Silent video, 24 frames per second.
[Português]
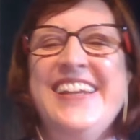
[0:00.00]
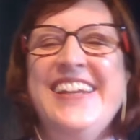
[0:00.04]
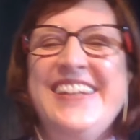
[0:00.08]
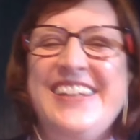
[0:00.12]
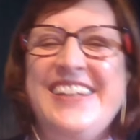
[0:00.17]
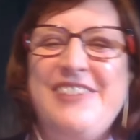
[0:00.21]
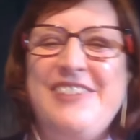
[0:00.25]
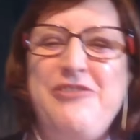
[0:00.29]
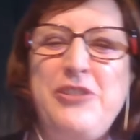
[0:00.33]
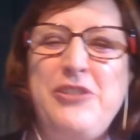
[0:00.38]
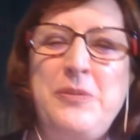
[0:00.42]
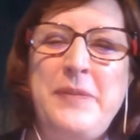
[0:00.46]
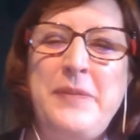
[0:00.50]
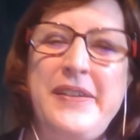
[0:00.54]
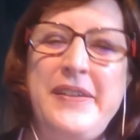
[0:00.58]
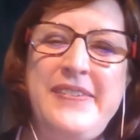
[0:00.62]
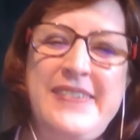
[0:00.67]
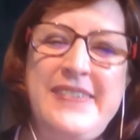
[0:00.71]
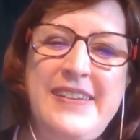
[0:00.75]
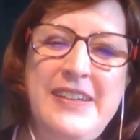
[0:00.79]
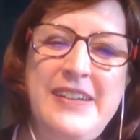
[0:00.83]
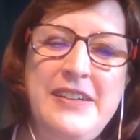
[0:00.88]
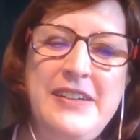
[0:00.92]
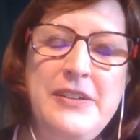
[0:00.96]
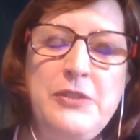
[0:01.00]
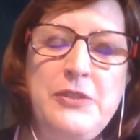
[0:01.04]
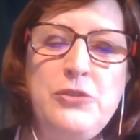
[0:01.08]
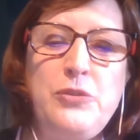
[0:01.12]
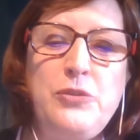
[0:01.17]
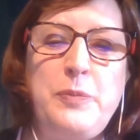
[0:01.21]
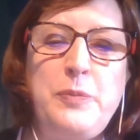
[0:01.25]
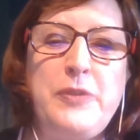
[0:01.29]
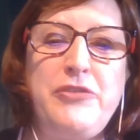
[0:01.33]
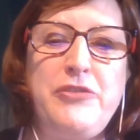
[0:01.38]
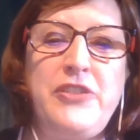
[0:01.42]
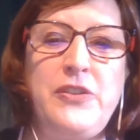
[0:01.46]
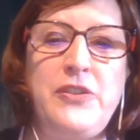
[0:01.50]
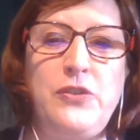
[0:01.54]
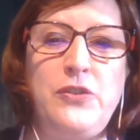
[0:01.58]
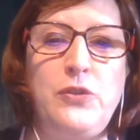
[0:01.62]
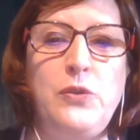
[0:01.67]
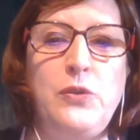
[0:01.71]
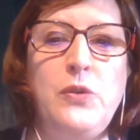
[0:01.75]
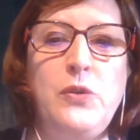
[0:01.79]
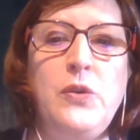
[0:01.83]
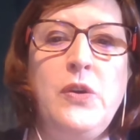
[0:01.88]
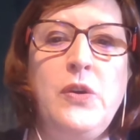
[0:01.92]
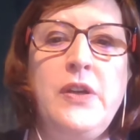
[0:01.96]
na formação de
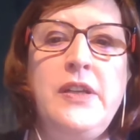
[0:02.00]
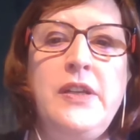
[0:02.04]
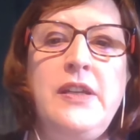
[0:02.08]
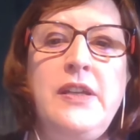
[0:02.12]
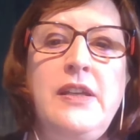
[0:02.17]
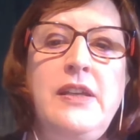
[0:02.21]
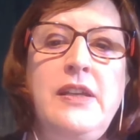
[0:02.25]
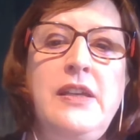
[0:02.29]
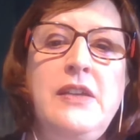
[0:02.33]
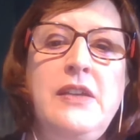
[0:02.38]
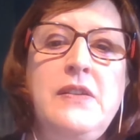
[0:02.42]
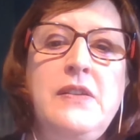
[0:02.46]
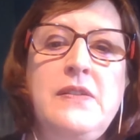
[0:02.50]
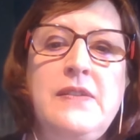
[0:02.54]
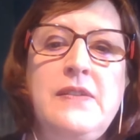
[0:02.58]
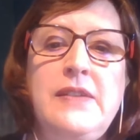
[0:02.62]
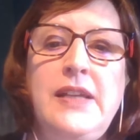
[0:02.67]
professores,